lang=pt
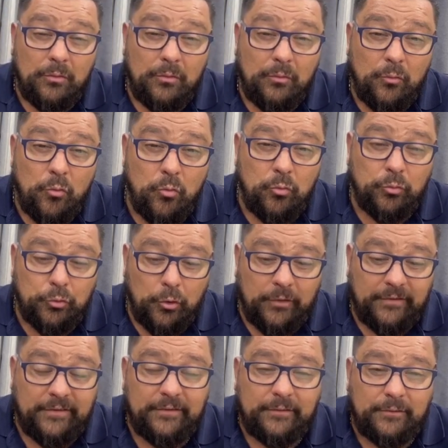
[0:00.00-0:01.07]
um
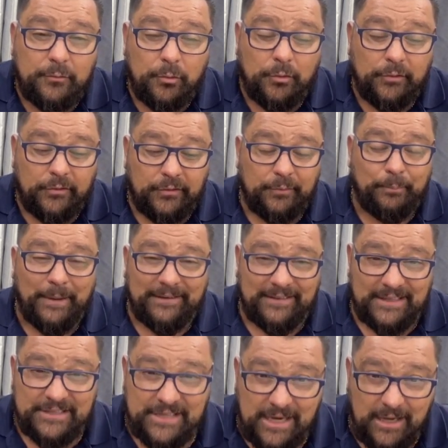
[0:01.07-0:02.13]
dos, dos
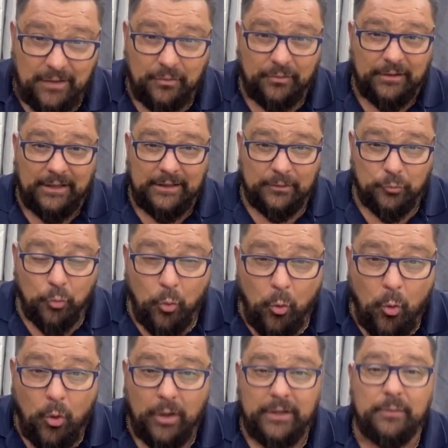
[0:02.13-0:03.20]
passageiros ali do
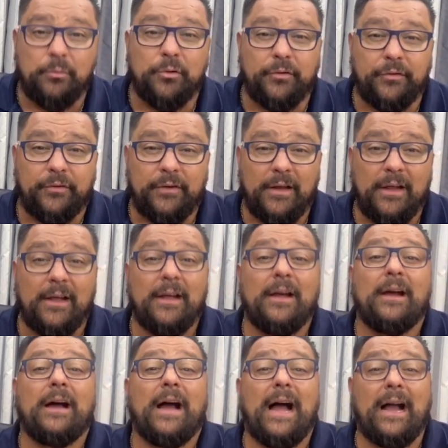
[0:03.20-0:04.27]
ônibus
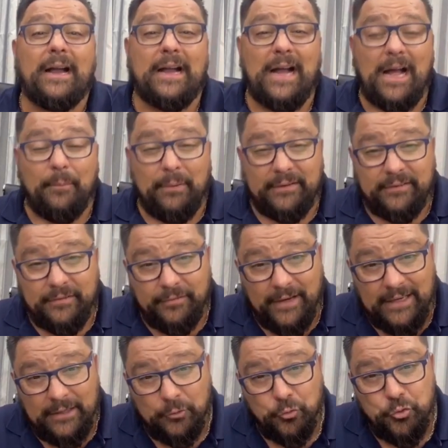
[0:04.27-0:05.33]
acaba se
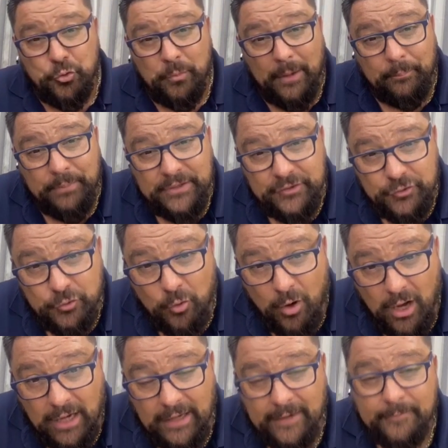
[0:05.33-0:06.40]
valendo de uma
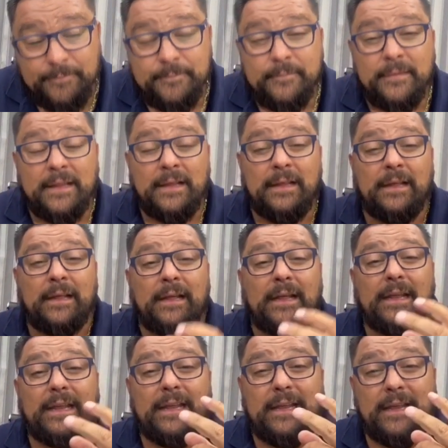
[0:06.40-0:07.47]
pistola
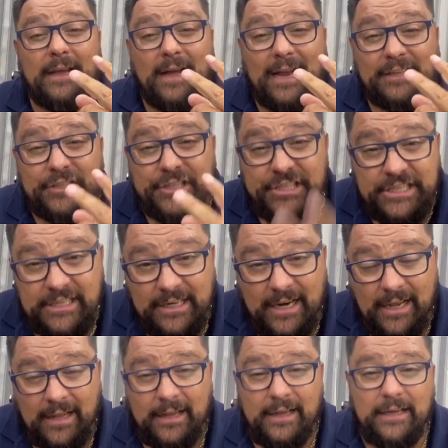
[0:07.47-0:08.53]
e
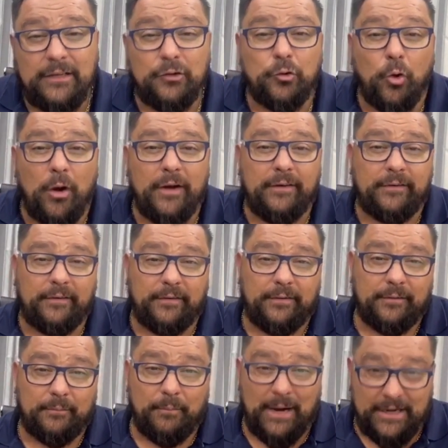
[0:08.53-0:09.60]
atira em dois
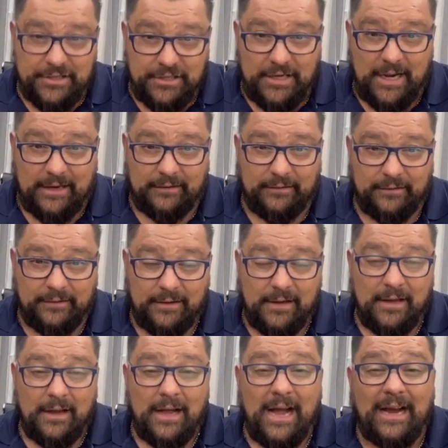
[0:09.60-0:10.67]
marginais.
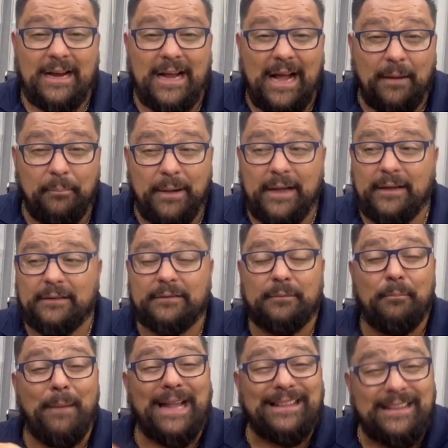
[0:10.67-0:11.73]
Acaba
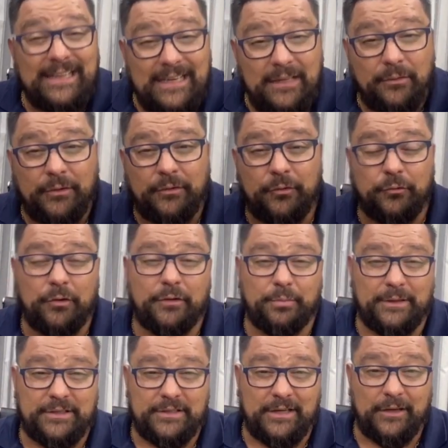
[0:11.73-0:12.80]
matando esses dois
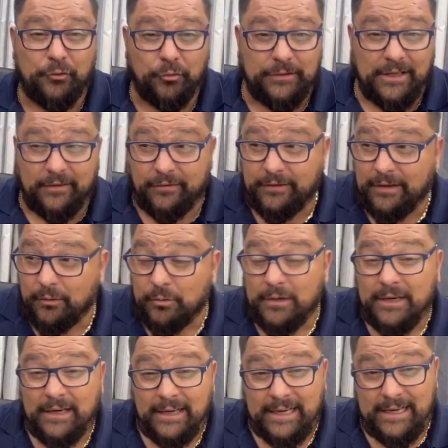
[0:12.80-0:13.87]
marginais. E o terceiro
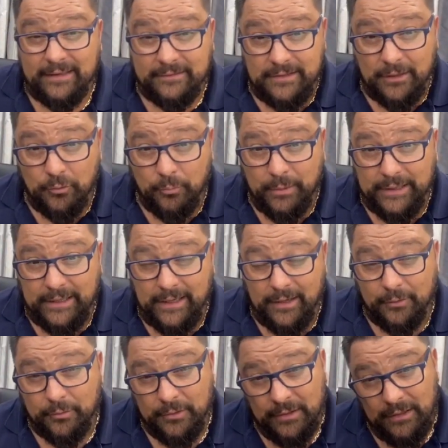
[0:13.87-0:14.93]
entra no
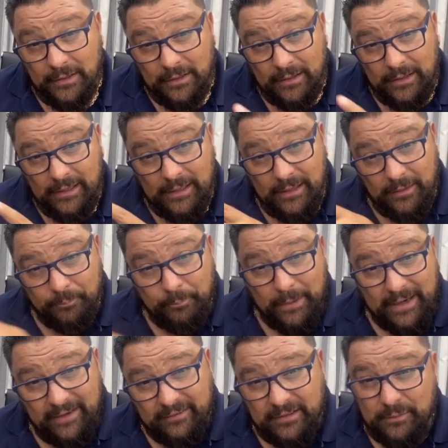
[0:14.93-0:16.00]
banheiro e
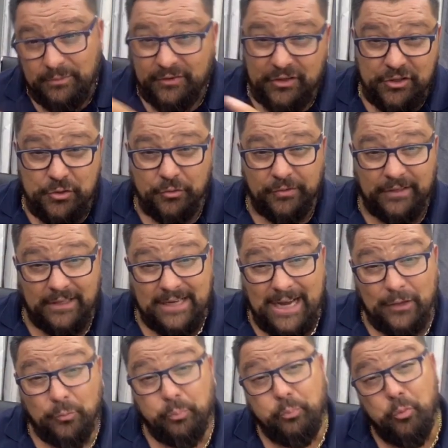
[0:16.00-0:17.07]
parece que sentiu
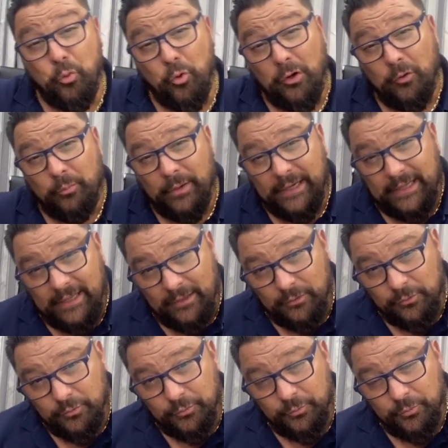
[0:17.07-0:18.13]
cercado, pula o banheiro
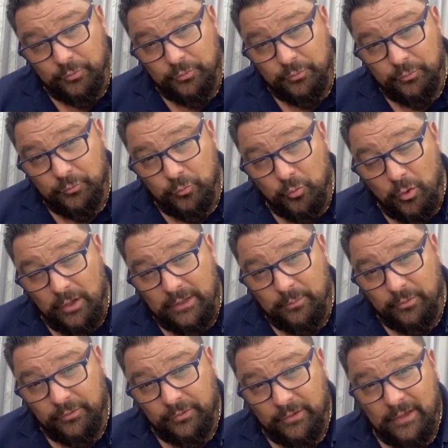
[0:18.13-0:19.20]
do, do, do
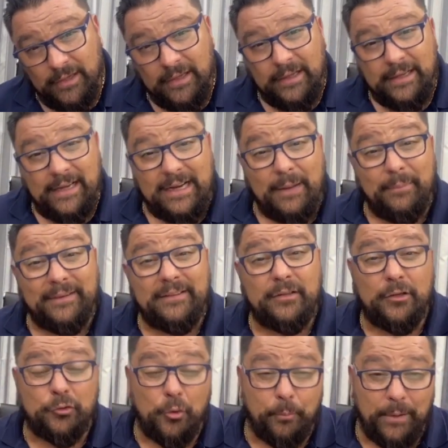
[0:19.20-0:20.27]
ônibus e acaba sendo
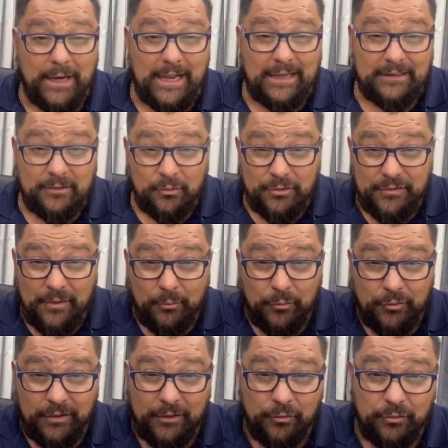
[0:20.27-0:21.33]
atropelado. Então tivemos o
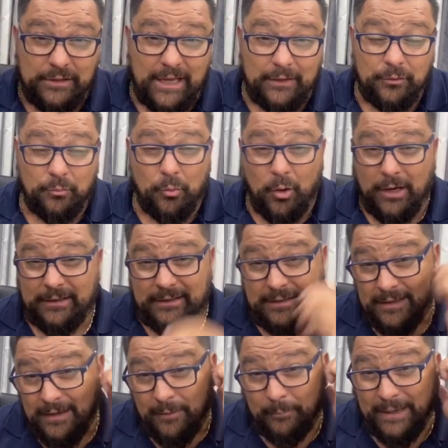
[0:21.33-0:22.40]
resultado morte
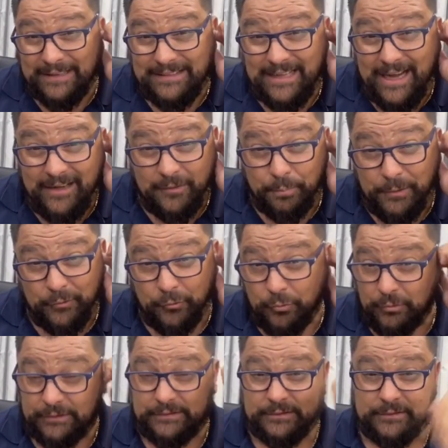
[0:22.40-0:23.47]
para três
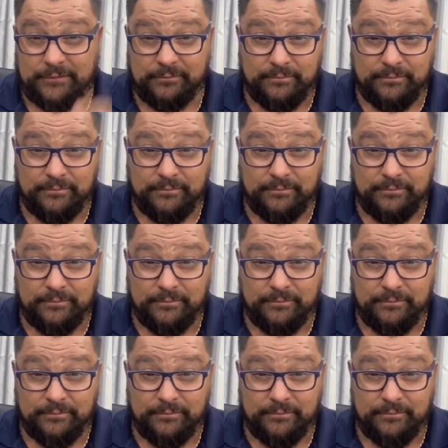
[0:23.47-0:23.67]
pessoas.